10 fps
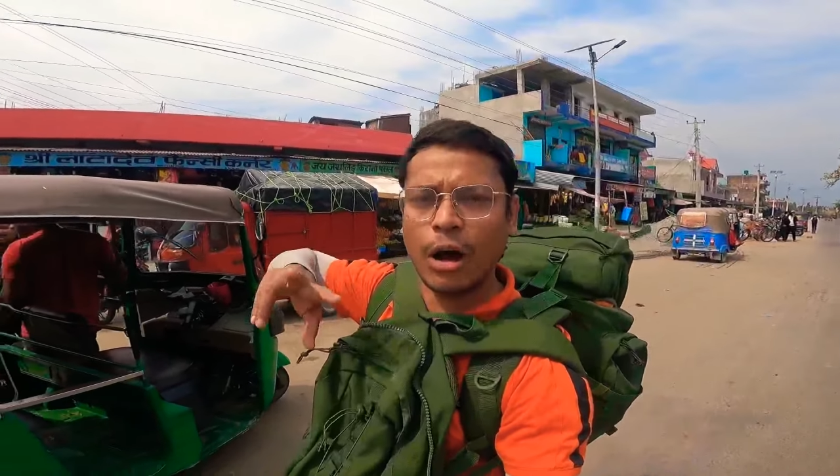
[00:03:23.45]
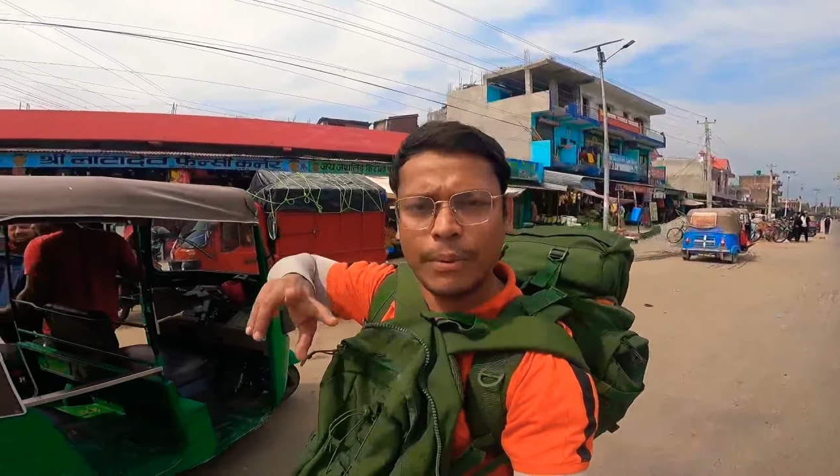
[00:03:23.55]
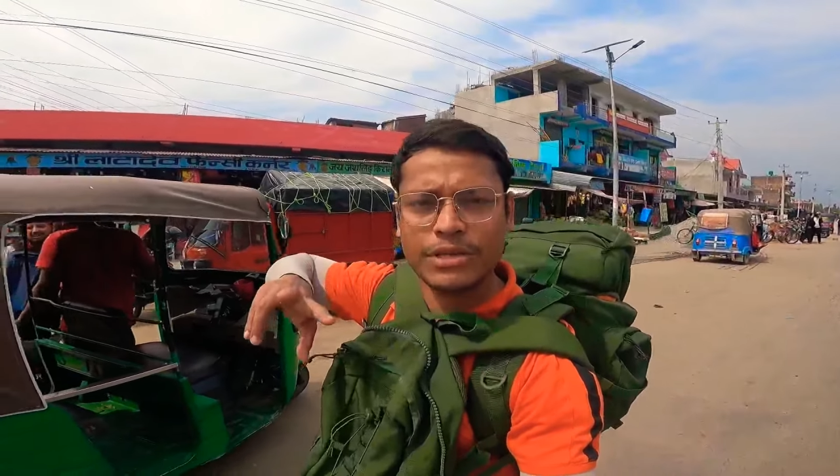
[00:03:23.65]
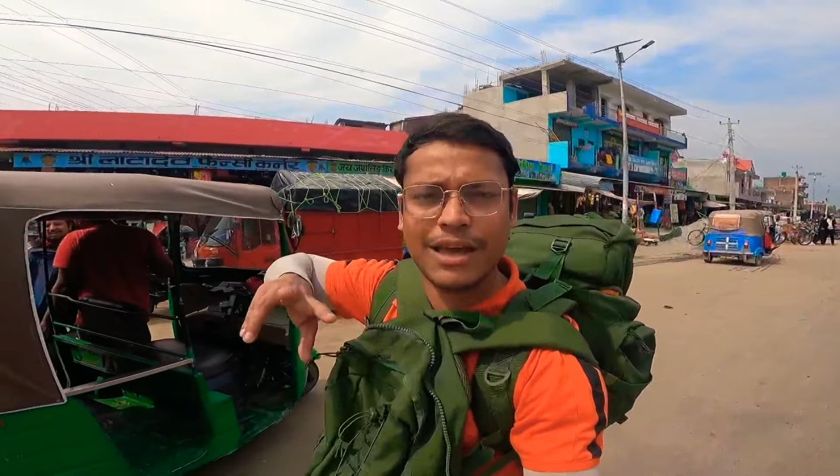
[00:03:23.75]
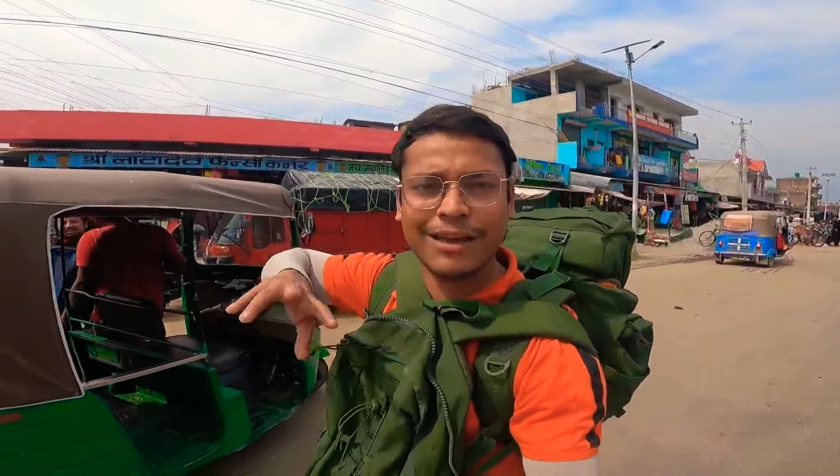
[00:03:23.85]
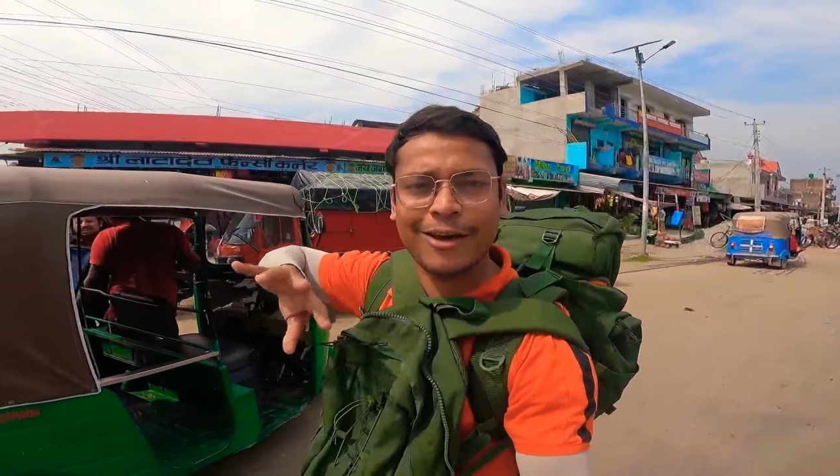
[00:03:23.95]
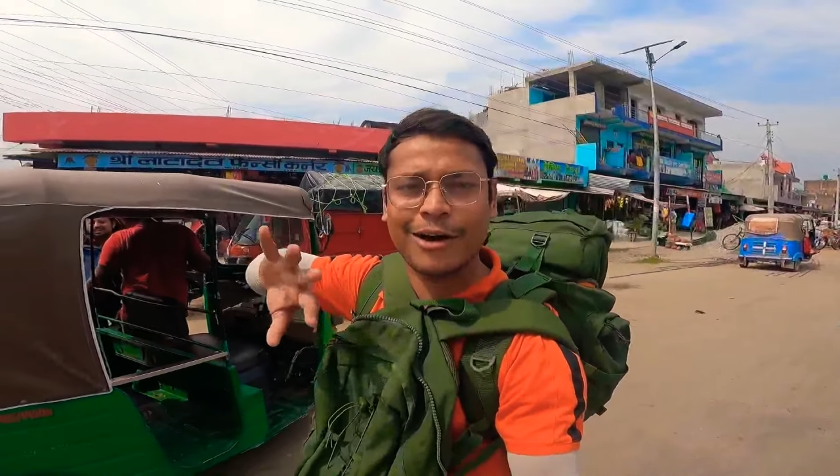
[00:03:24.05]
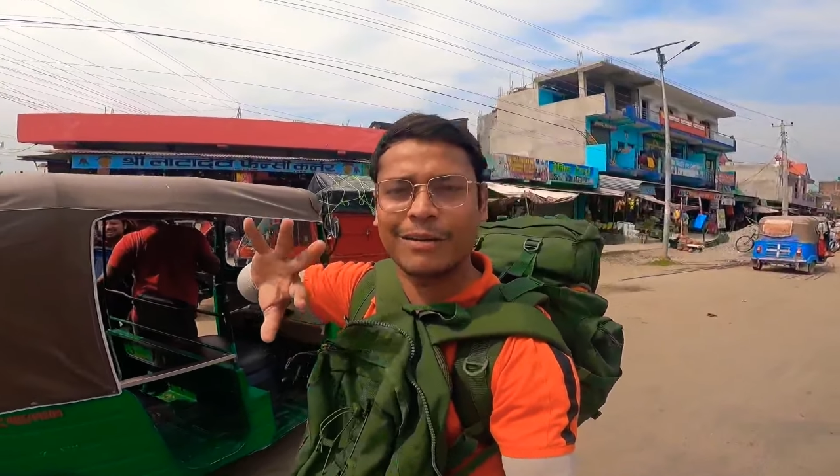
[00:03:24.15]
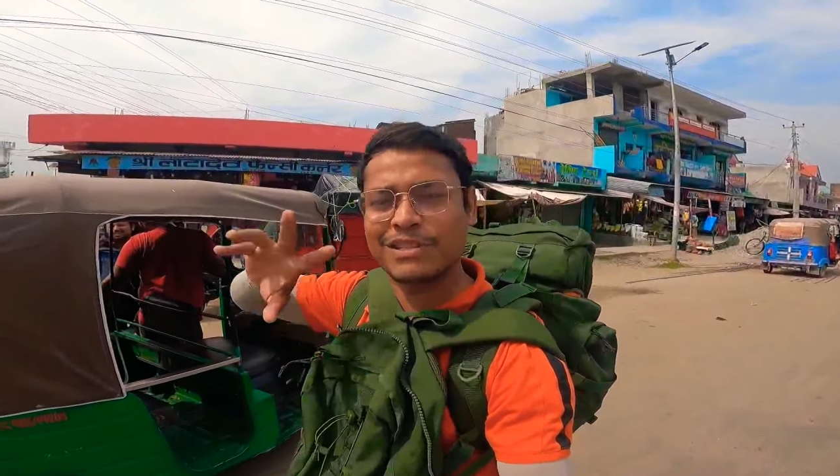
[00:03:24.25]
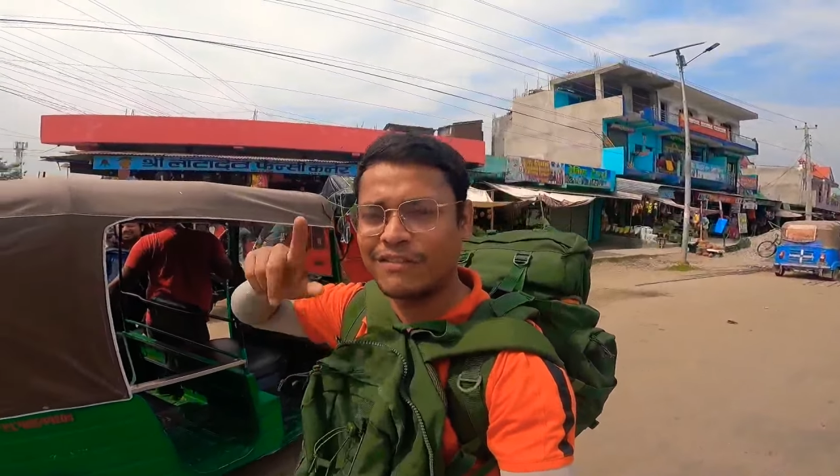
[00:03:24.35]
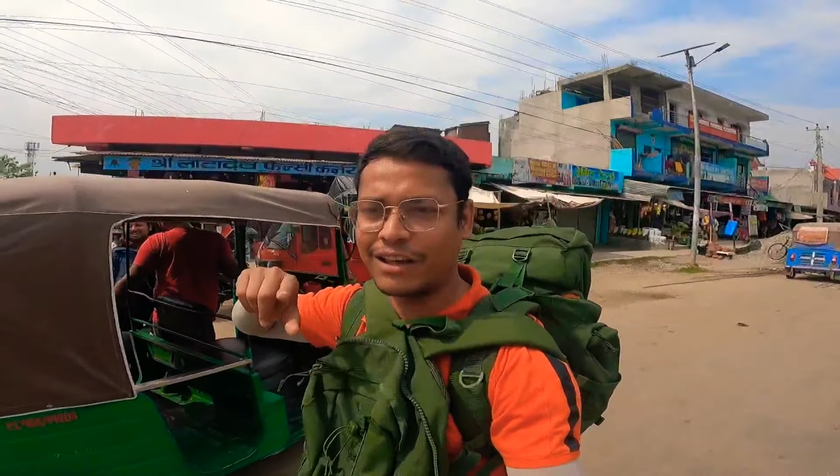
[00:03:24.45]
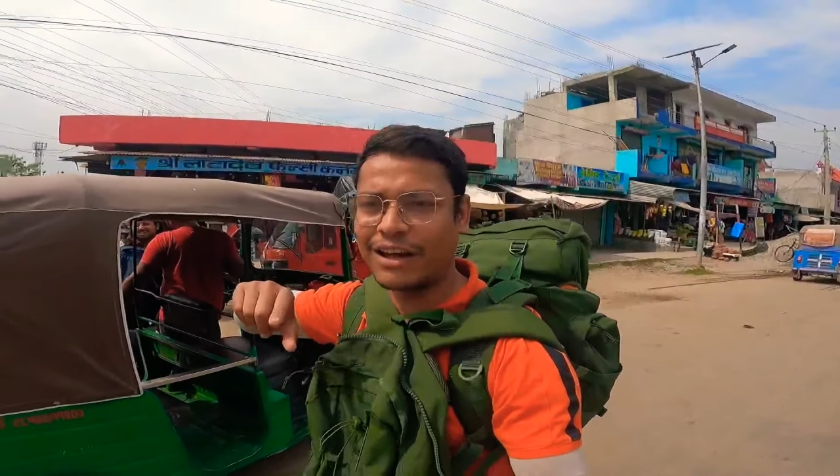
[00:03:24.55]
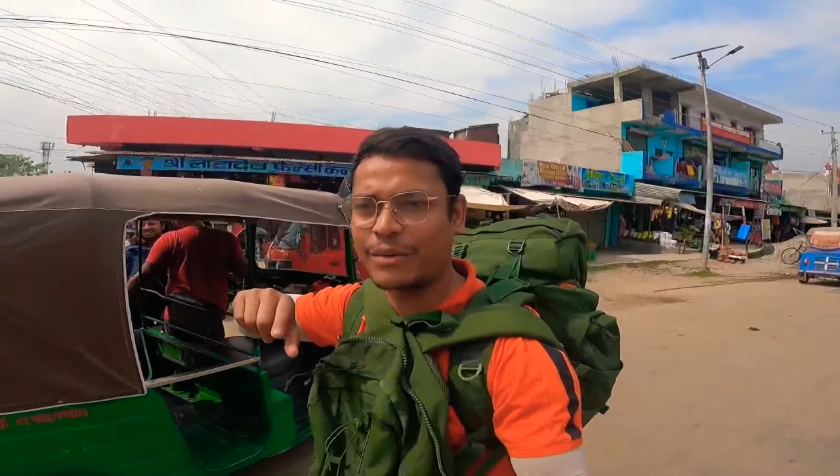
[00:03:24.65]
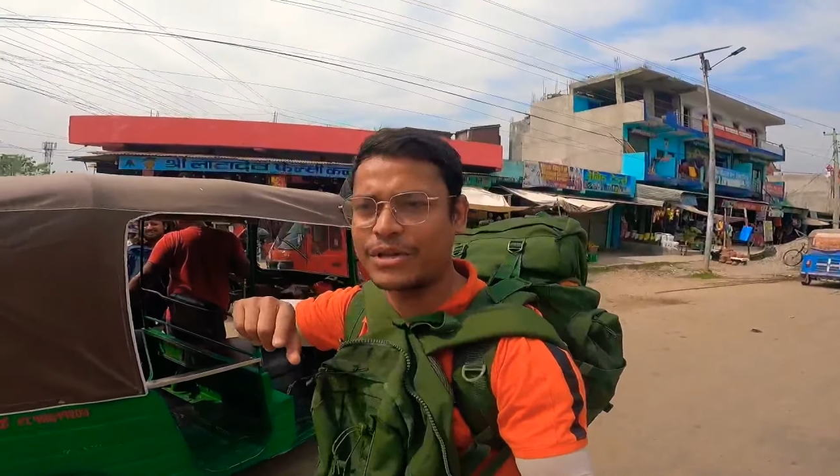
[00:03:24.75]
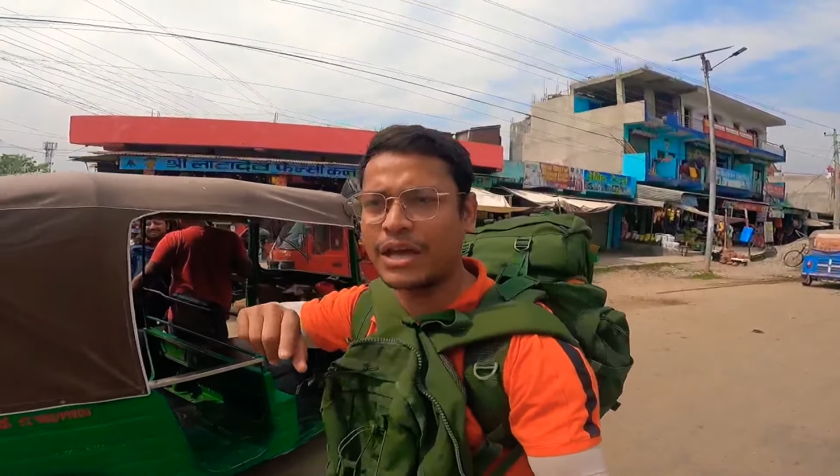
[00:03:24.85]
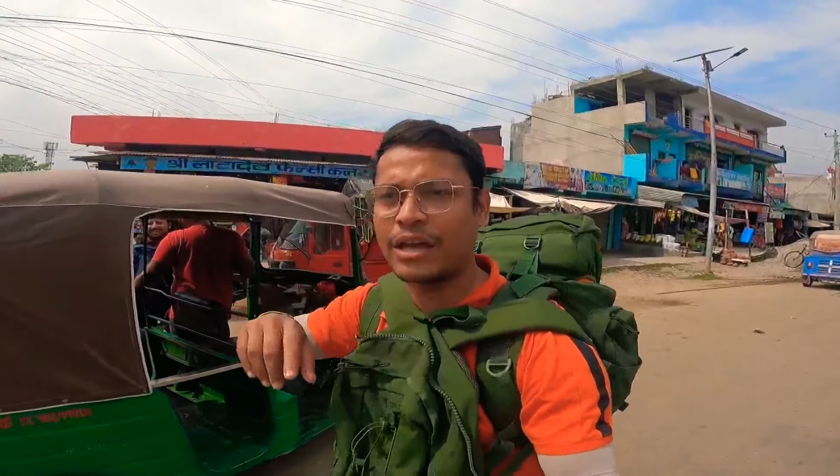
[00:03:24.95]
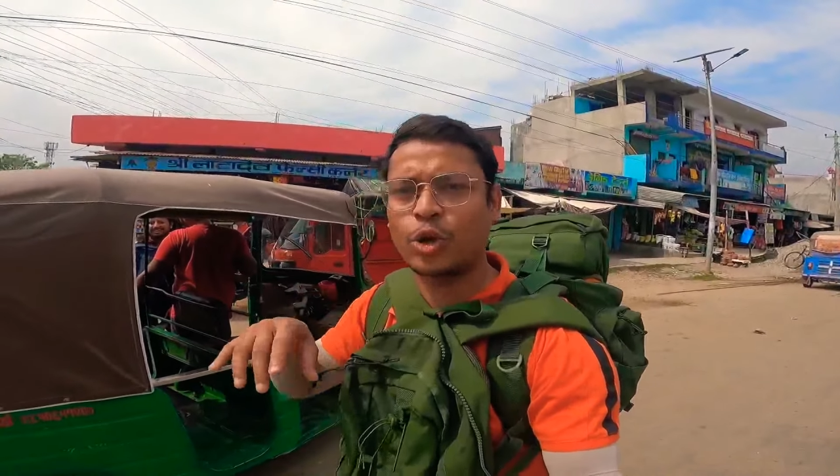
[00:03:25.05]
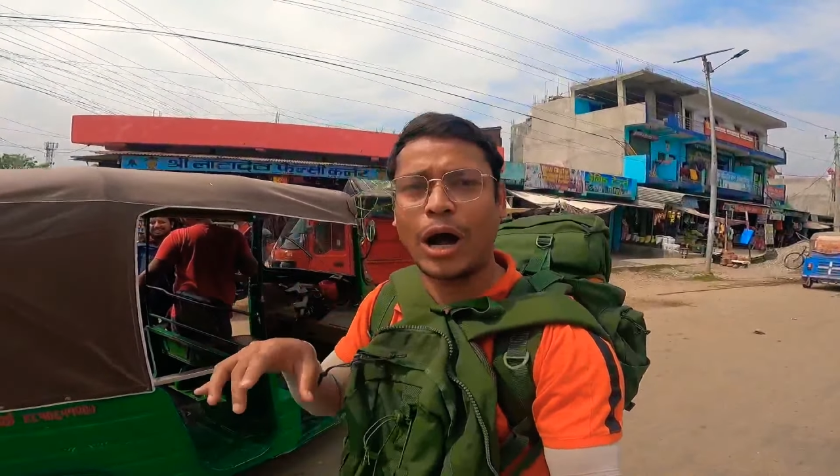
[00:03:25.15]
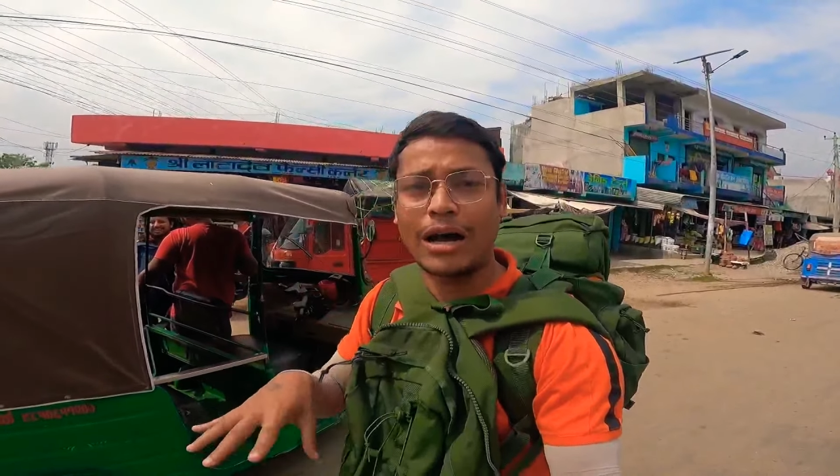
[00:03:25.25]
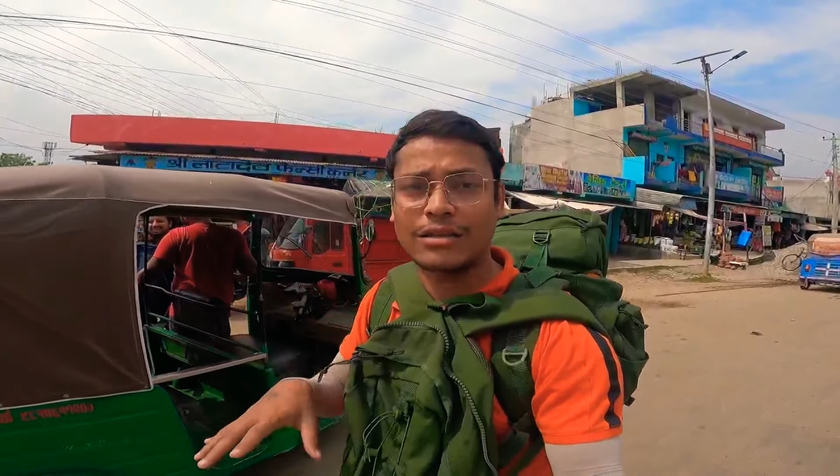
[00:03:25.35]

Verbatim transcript: वहाँ भी जाएंगे और हम शिवलिंगा भी जाएंगे तो